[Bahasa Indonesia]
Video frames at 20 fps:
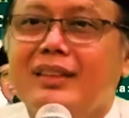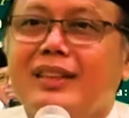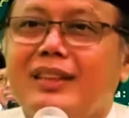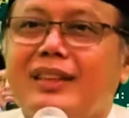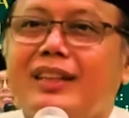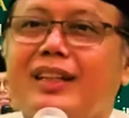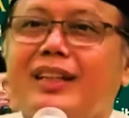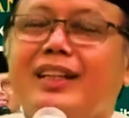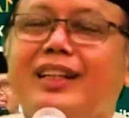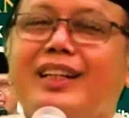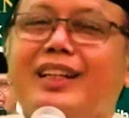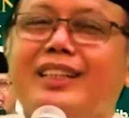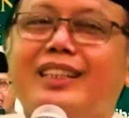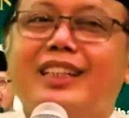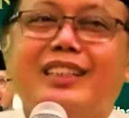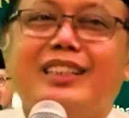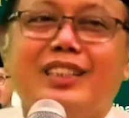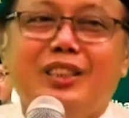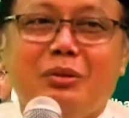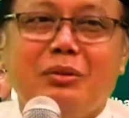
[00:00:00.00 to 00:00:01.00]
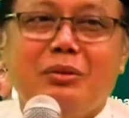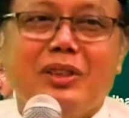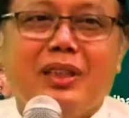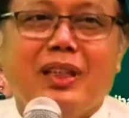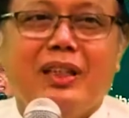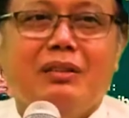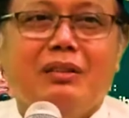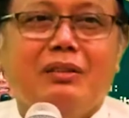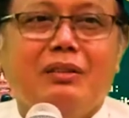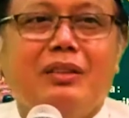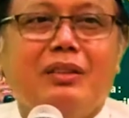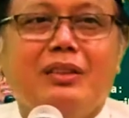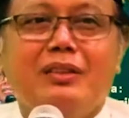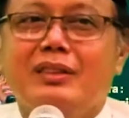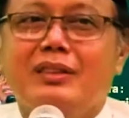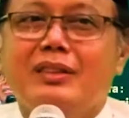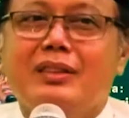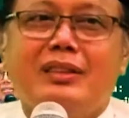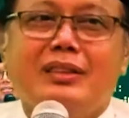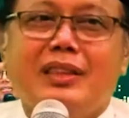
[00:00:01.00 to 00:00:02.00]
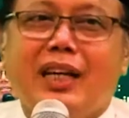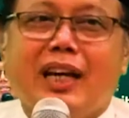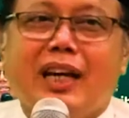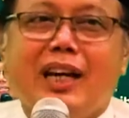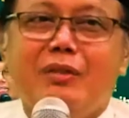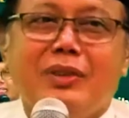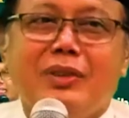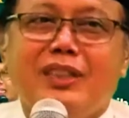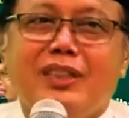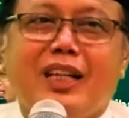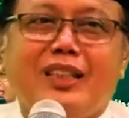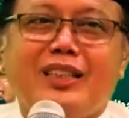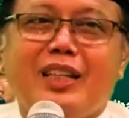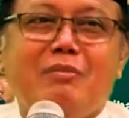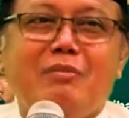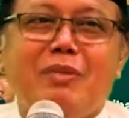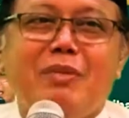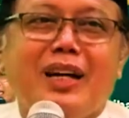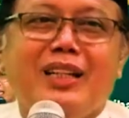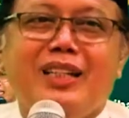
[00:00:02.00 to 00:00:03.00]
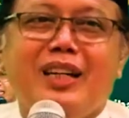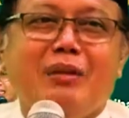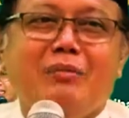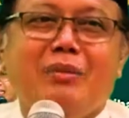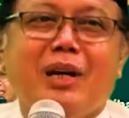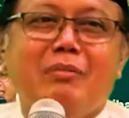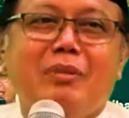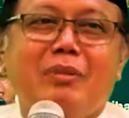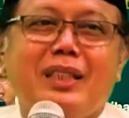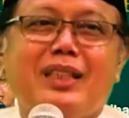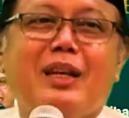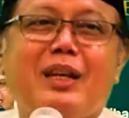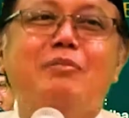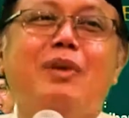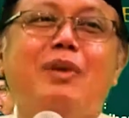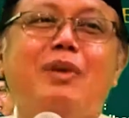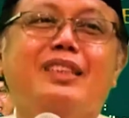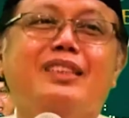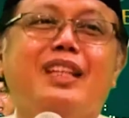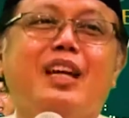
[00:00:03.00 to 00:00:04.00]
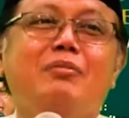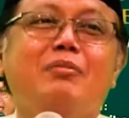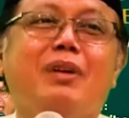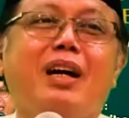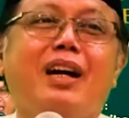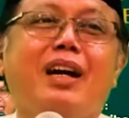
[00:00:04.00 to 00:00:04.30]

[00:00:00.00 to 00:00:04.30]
Nah, kan itu sekalian, oh jangan minta tambahan apa-apa. Tambahnya apa?